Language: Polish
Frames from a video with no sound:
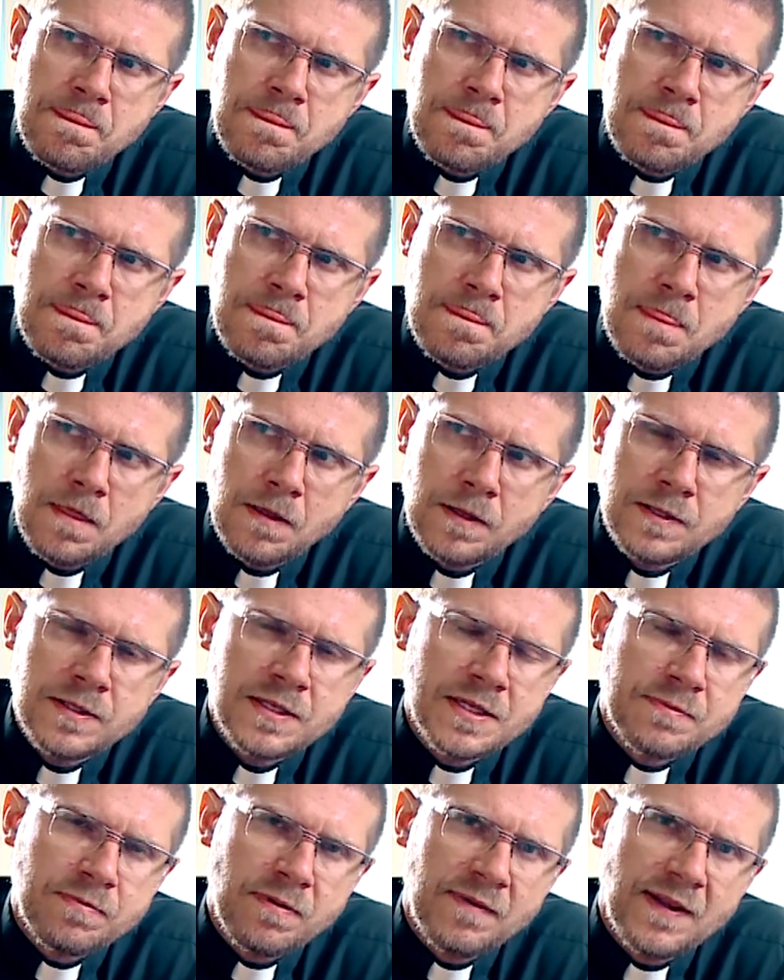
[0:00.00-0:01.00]
mm, i
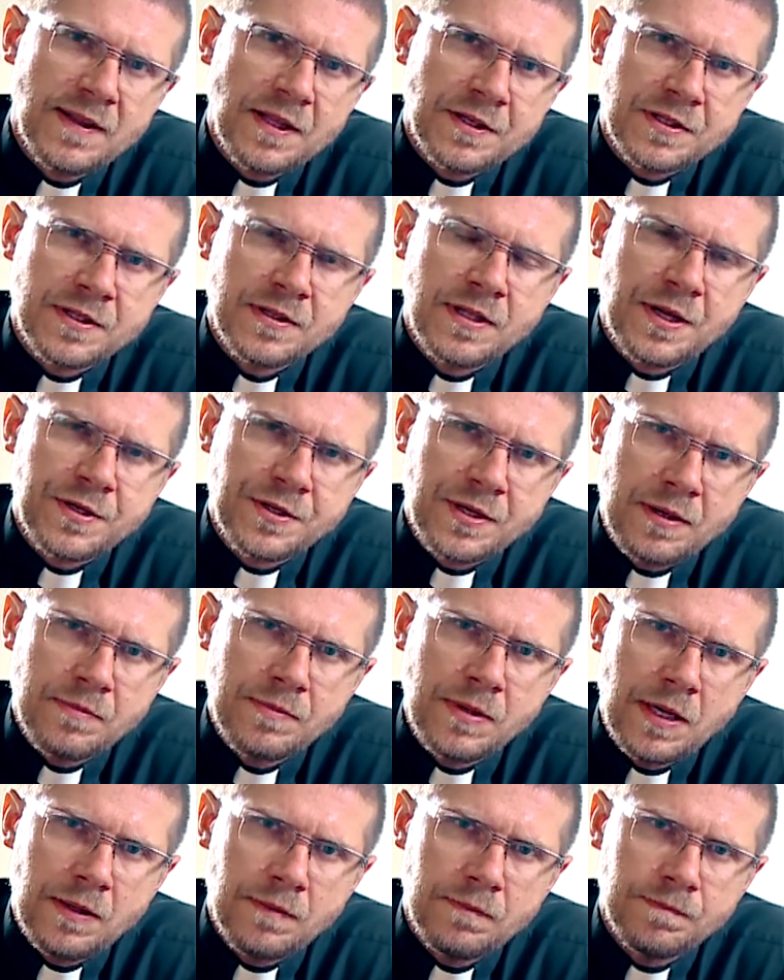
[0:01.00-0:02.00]
nie spowiada się dla
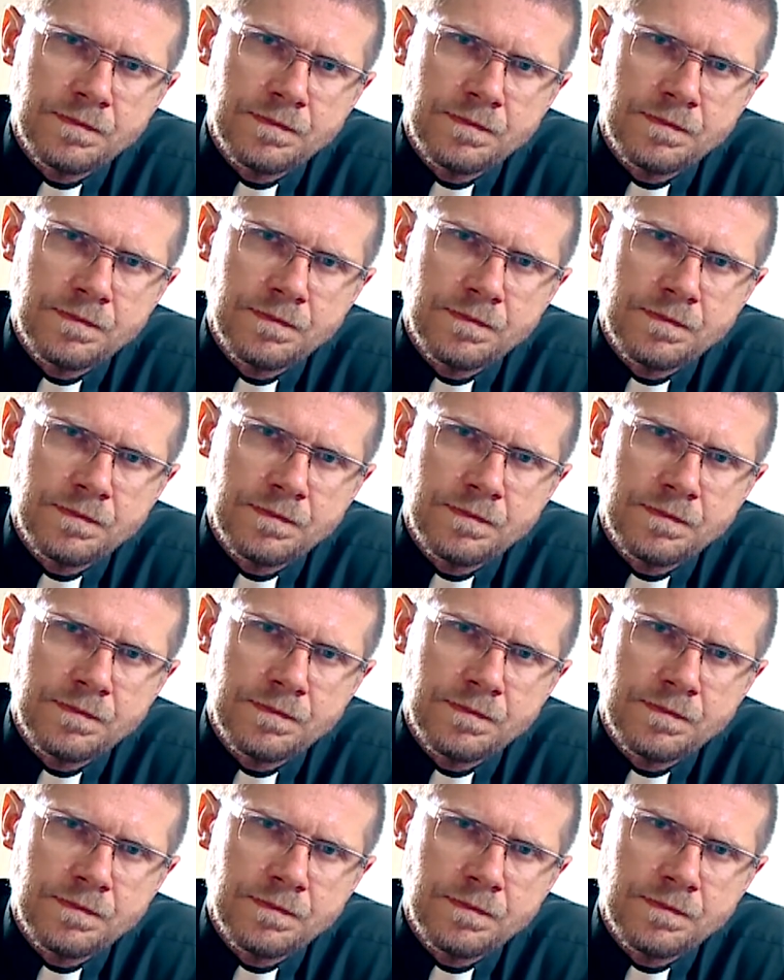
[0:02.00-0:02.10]
siebie.